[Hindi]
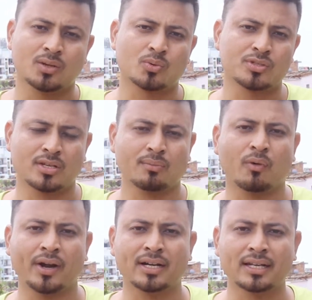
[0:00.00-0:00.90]
कुछ
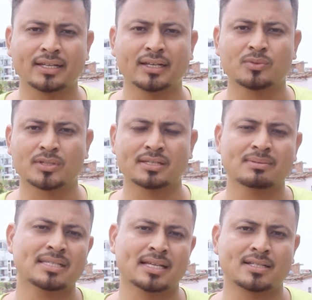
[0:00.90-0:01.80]
पॉइंट लिख के उसके
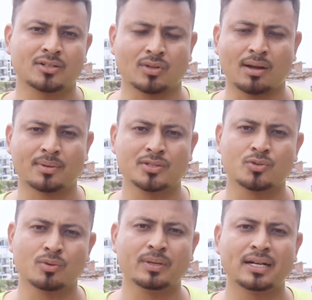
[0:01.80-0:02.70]
पे सर्च करते हो आपके
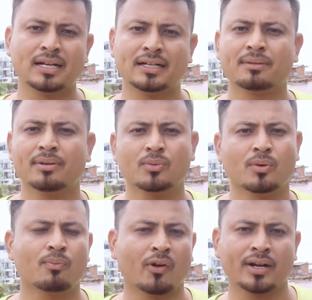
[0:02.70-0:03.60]
जो भी रिलेटिव है
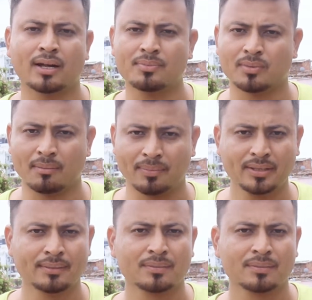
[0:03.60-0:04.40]
वो पॉइंट आप वहाँ पे